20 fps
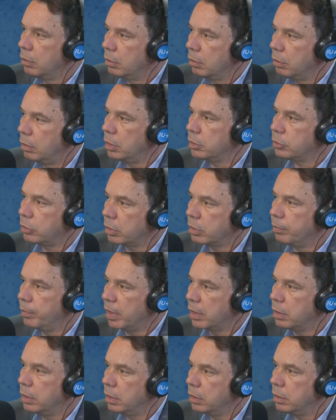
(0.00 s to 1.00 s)
Olha só que
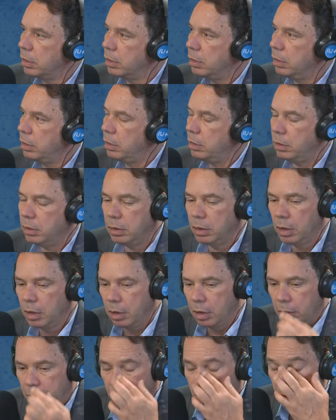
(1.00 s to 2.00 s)
bacana. E, e,
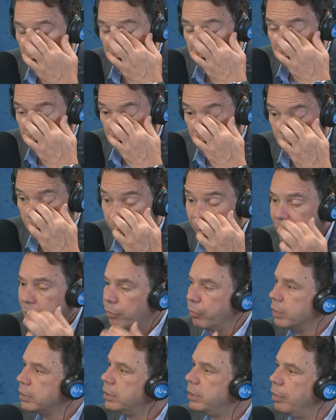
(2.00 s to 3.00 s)
e, como é que
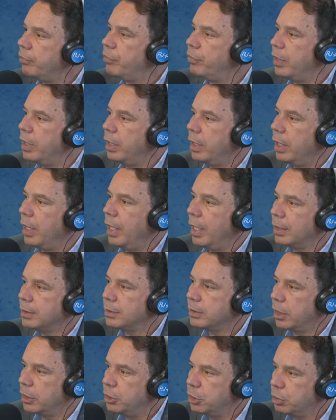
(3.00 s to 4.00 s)
você vê
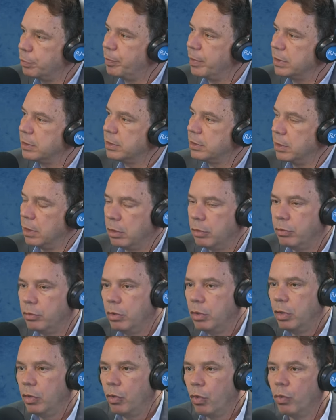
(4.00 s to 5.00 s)
essa expansão
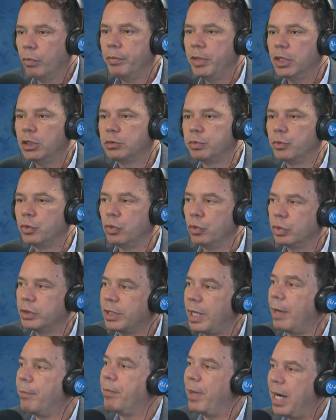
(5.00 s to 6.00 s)
ou mesmo o
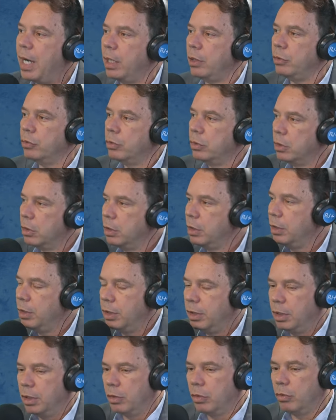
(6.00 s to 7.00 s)
trabalho?
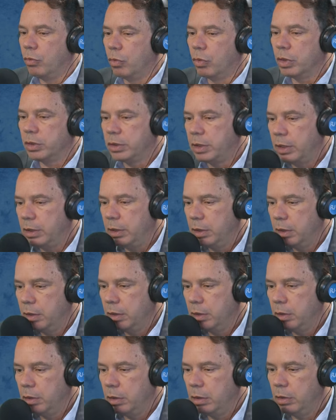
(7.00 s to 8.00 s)
Ontem
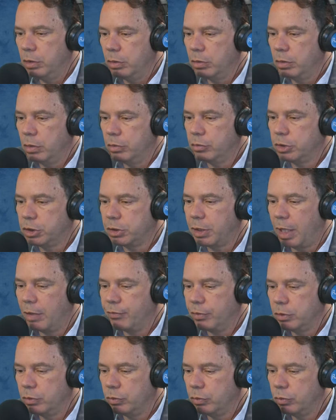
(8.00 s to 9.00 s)
eu, eu
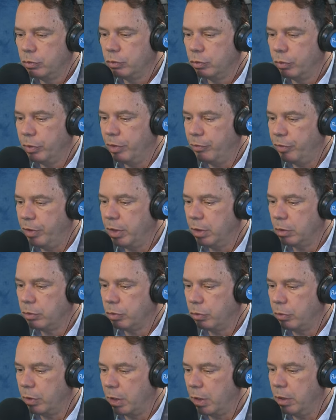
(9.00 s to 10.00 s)
estava num, num,
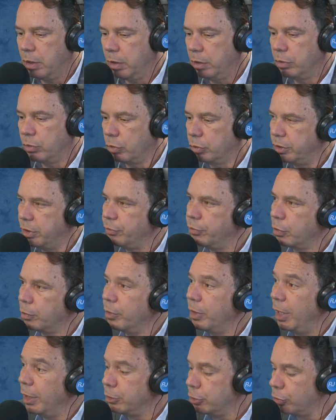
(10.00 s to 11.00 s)
evento, ah, é, inclusive com
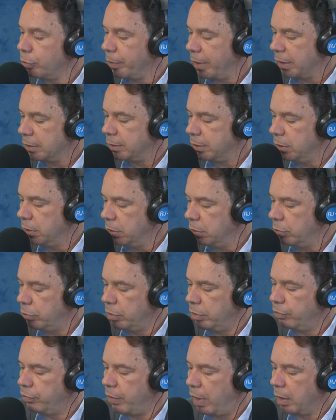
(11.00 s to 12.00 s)
mulheres do Brasil,
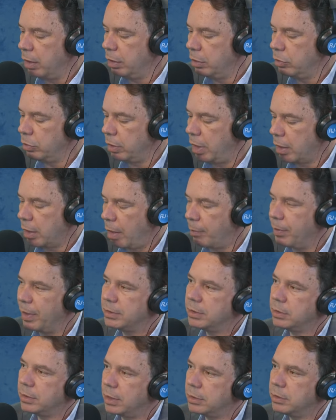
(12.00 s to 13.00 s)
e falando da
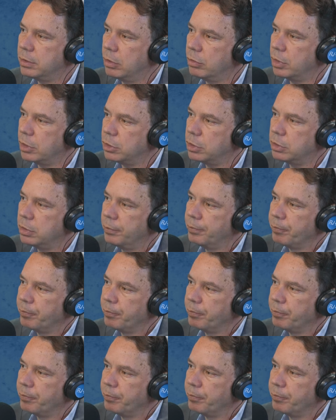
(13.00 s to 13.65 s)
capacitação nas